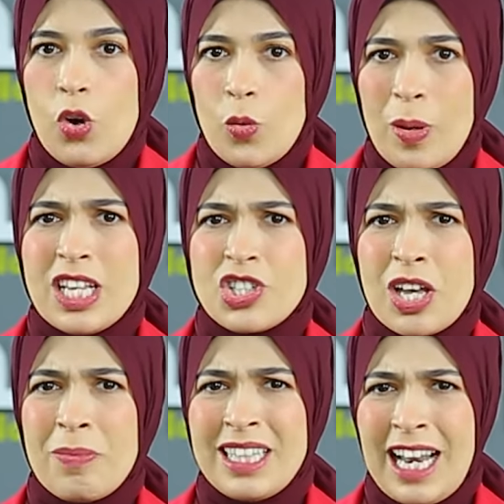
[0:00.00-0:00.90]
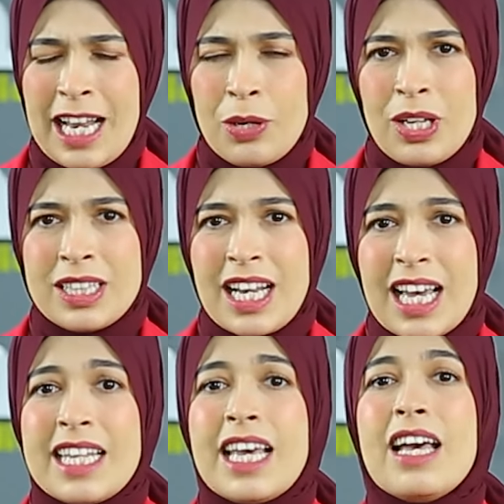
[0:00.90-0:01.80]
وبلاش كمان الحلويات
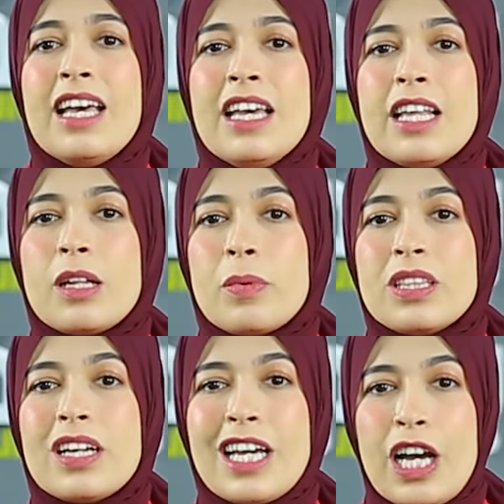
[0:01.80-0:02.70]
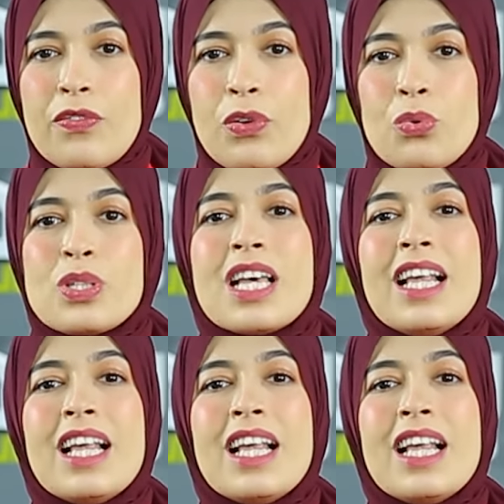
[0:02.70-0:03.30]
الغاليه اللي بتضيع الفلوس